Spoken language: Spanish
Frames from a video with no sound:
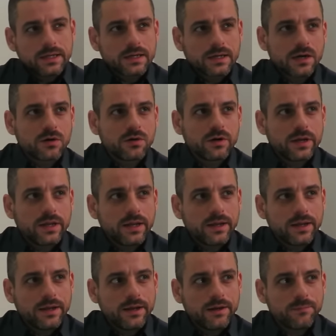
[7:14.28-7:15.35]
claro,
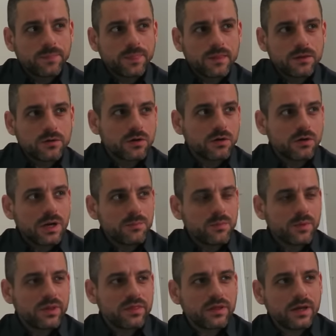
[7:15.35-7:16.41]
yo creo que la
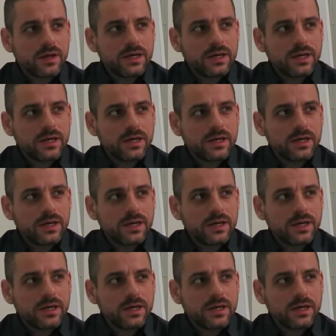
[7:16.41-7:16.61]
pobreza